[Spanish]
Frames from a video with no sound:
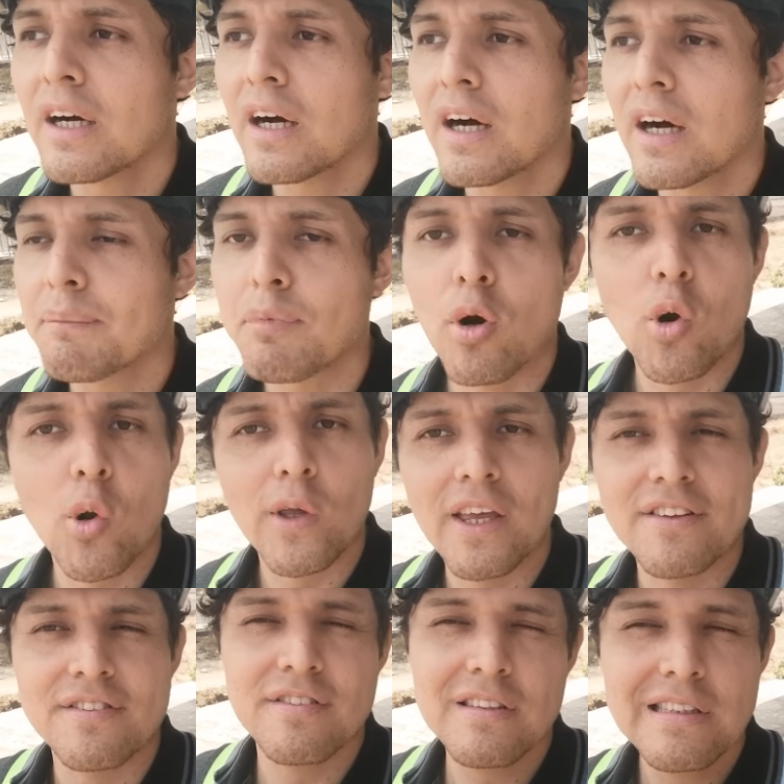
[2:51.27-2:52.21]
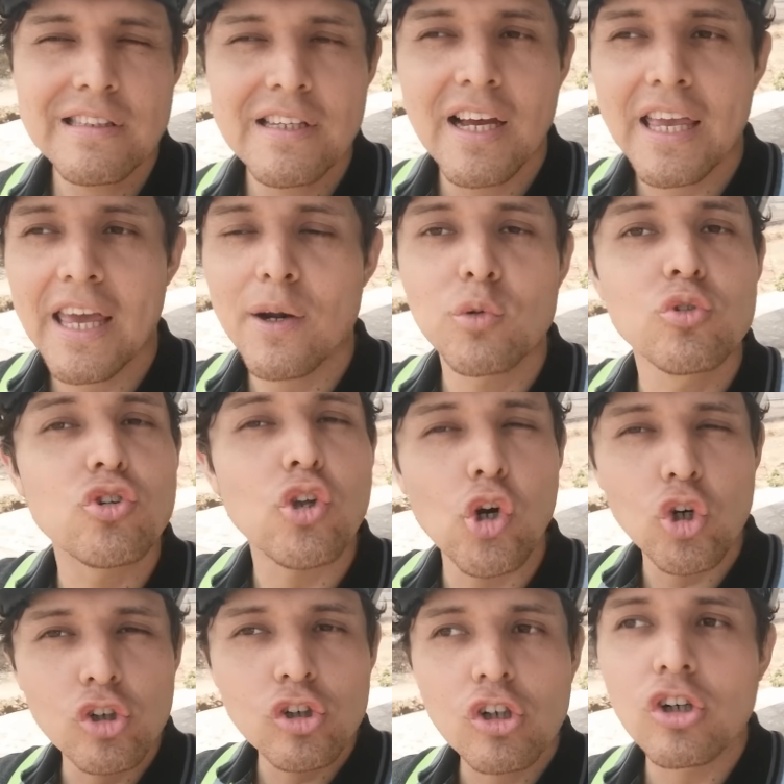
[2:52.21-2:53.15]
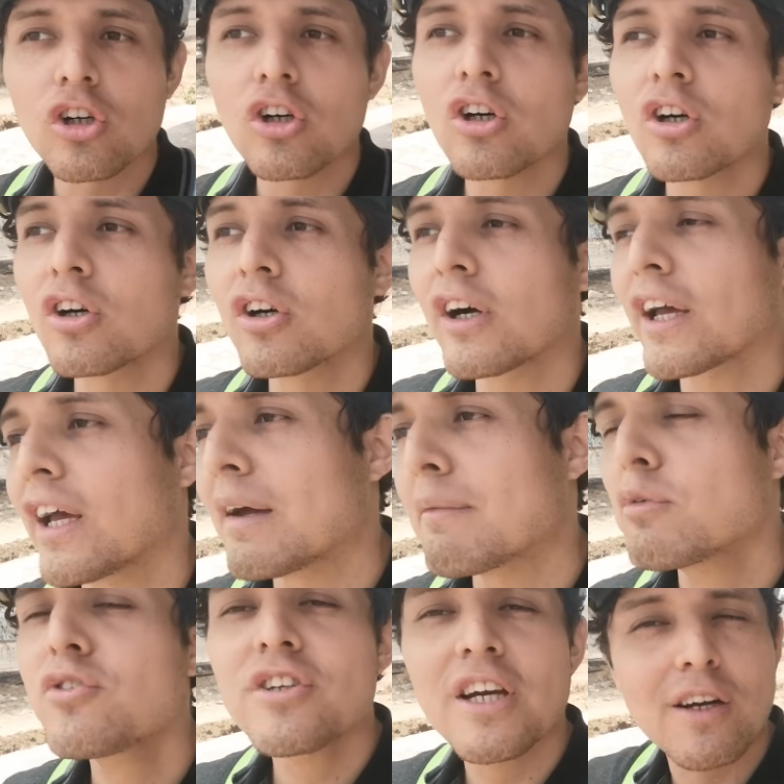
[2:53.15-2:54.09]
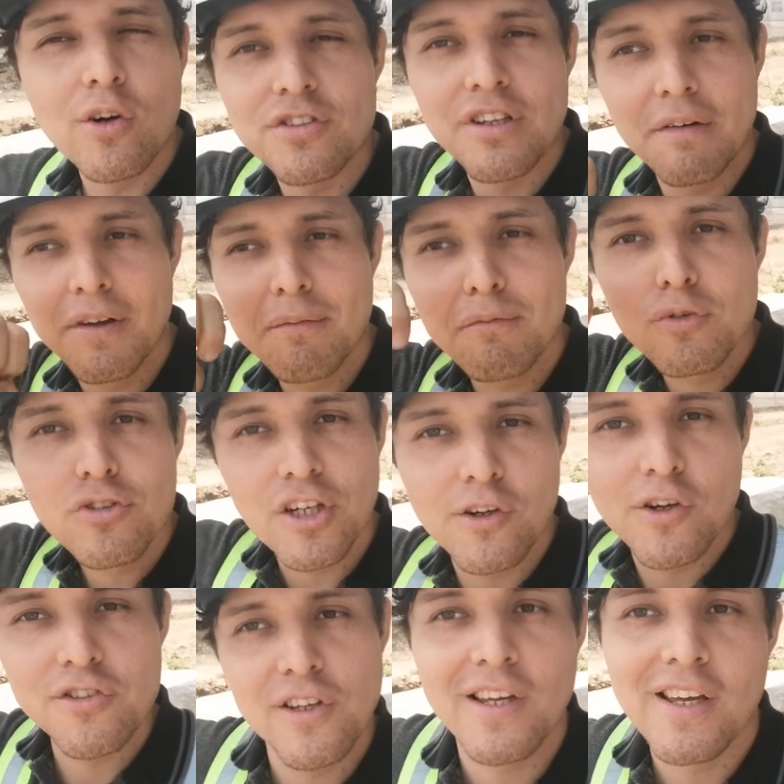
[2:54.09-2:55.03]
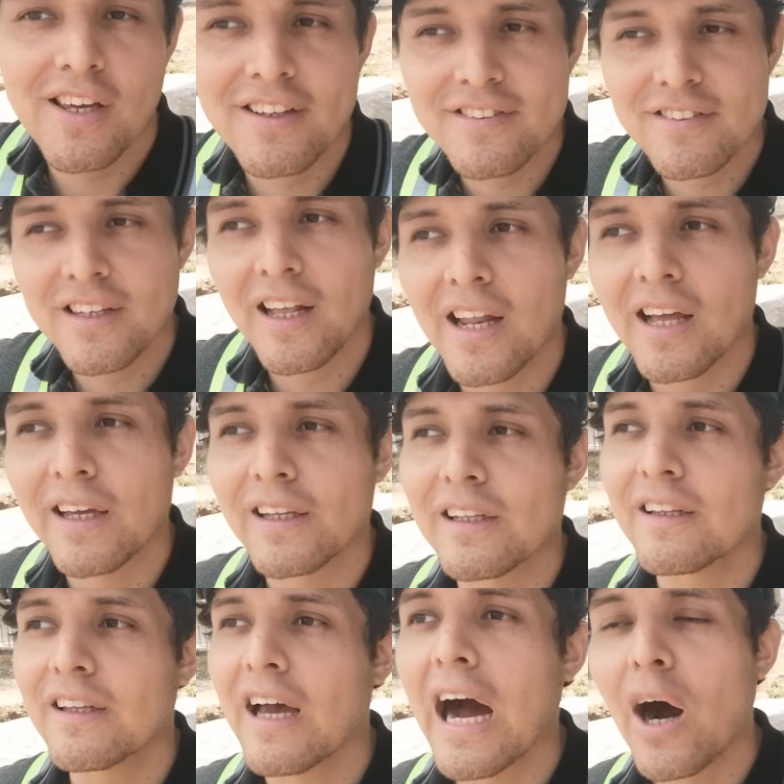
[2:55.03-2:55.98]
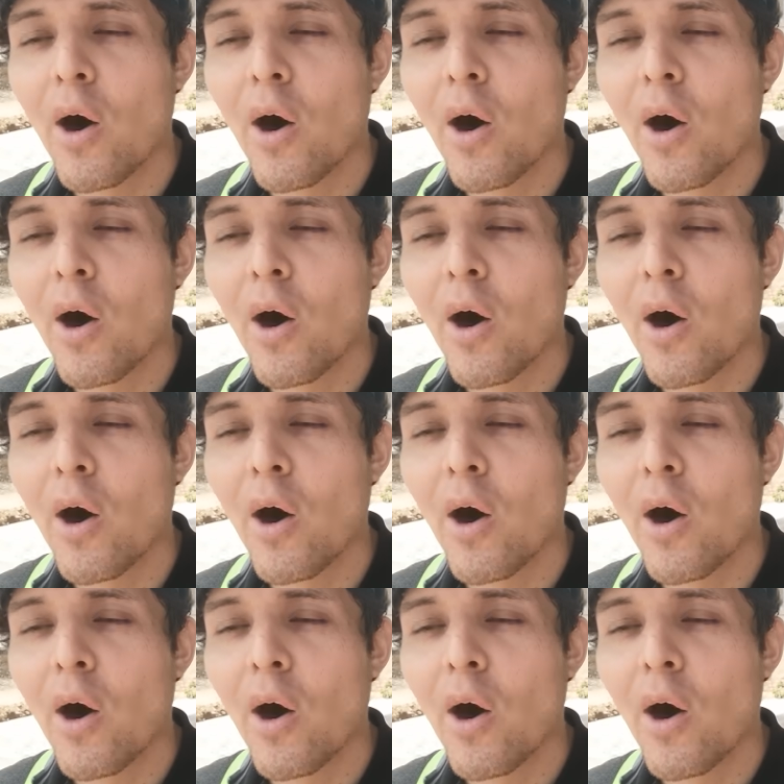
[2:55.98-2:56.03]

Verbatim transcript: ah, por lo que hacía, que era un tronco, eh, muchas cosas, había muchas cosas que decía la gente.